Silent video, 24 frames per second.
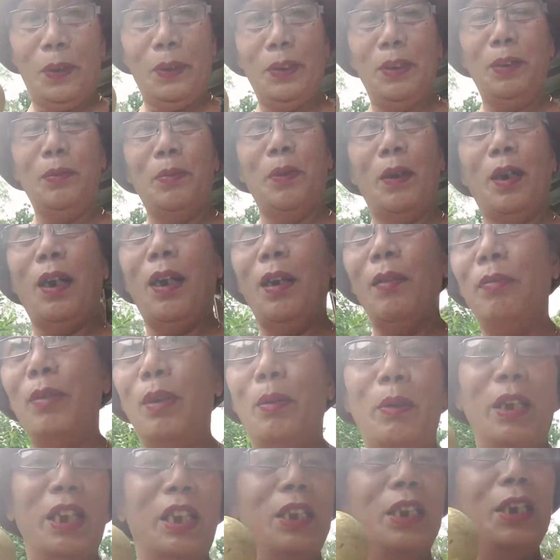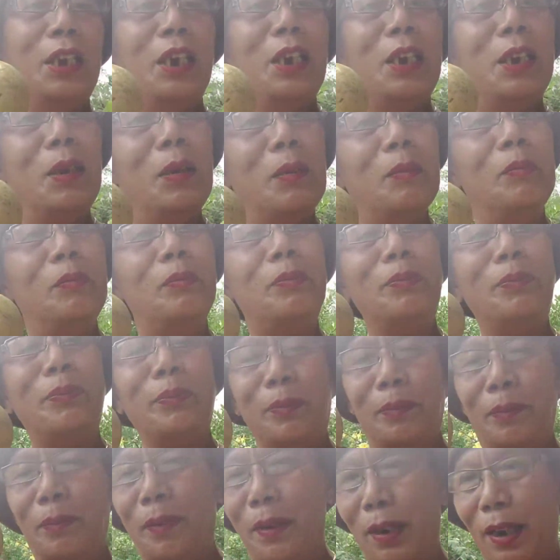Di ba? Pag may tinanim,
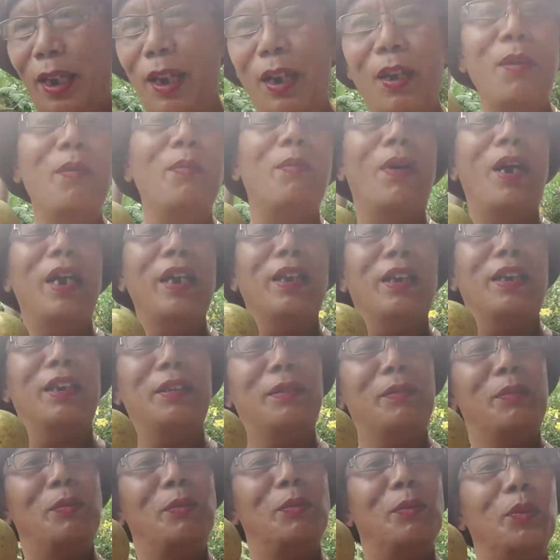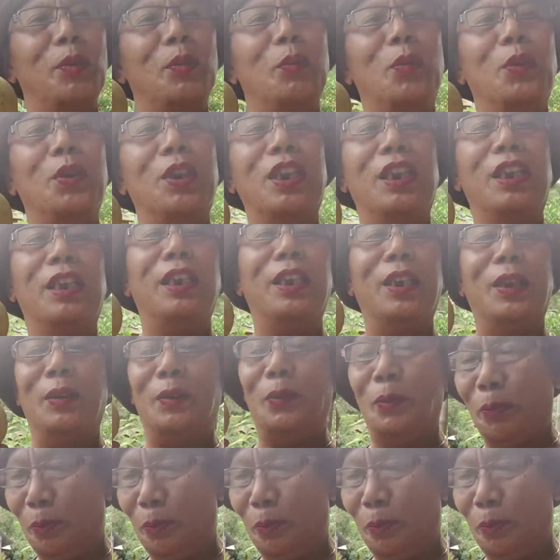may puputihin.